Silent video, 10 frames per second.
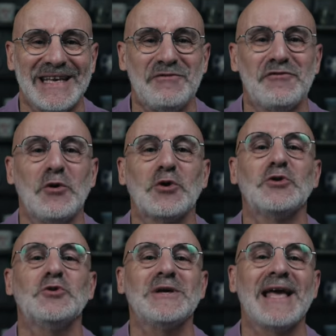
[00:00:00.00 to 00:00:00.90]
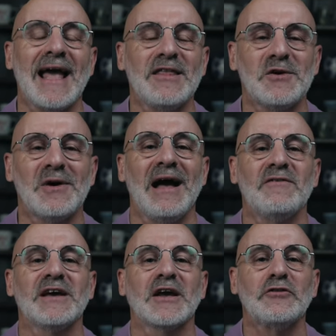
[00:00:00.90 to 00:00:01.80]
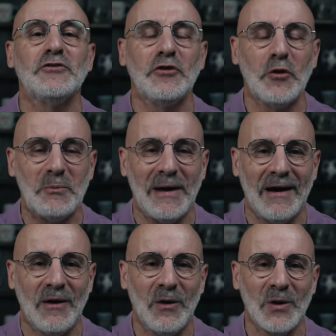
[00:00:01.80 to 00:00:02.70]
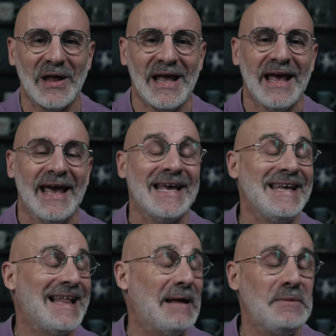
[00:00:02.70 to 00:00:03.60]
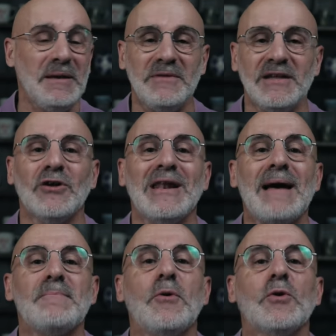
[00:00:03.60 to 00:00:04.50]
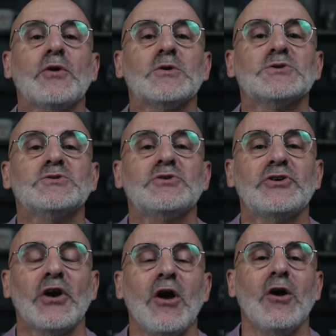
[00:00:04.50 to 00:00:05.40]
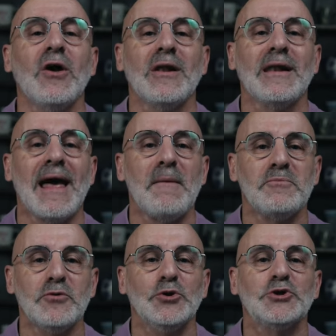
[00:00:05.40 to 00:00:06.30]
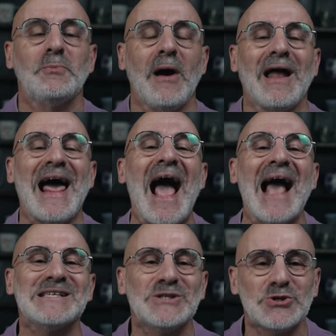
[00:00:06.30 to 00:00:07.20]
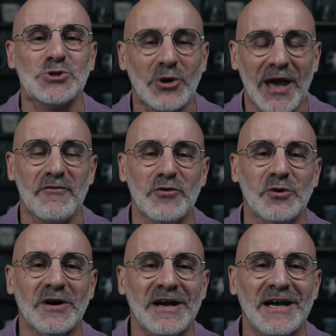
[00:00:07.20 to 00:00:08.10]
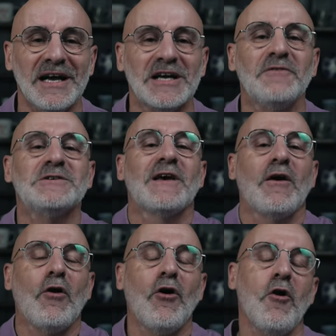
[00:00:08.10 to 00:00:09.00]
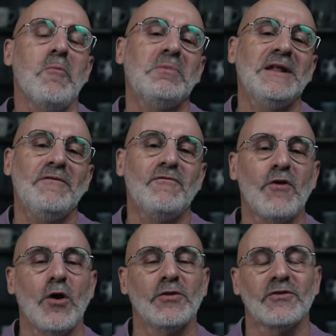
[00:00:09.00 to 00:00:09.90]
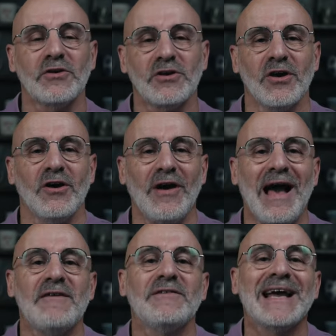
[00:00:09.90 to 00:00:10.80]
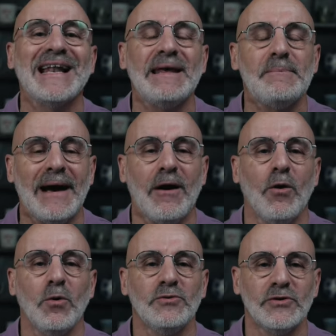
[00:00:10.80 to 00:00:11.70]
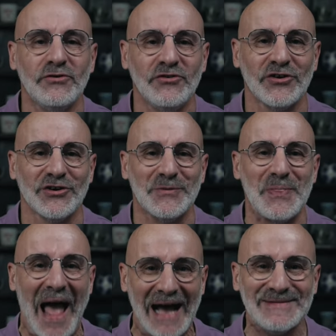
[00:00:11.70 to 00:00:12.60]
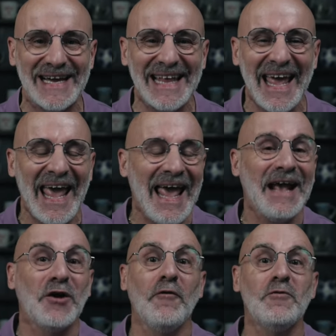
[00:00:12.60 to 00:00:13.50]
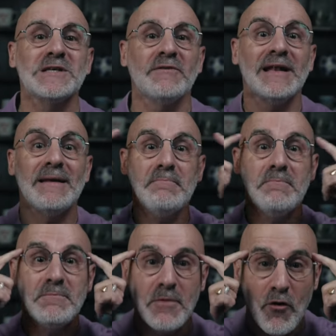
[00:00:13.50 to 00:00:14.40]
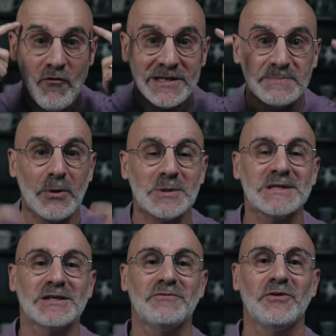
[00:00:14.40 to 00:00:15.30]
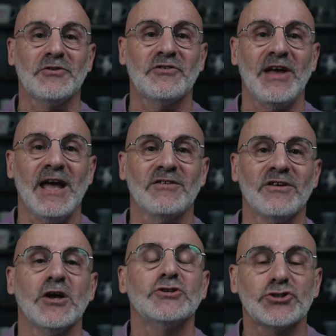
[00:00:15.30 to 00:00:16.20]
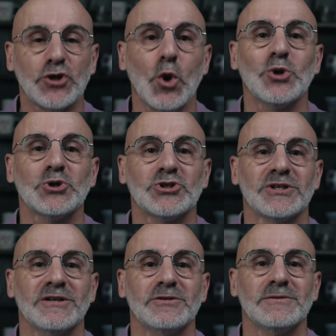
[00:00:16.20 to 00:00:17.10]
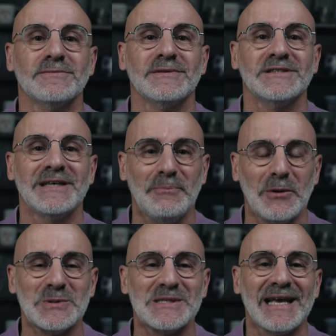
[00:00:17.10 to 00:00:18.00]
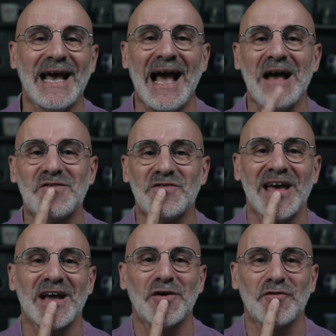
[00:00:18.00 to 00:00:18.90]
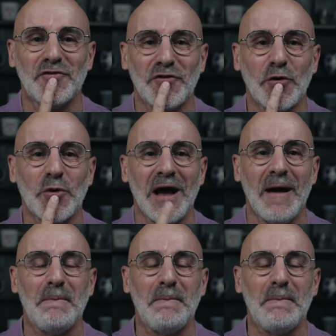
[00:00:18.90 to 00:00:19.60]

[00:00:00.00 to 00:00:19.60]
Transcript: Il faut que nous gagnions avec nos paroles. Et la Bible dit de l'abondance du cœur, la bouche parle. Assurez-vous que vous ayez rempli votre cœur avec les paroles de Dieu. Amen. Et quand vous avez les mauvaises pensées dans votre tête, change ces pensées avec vos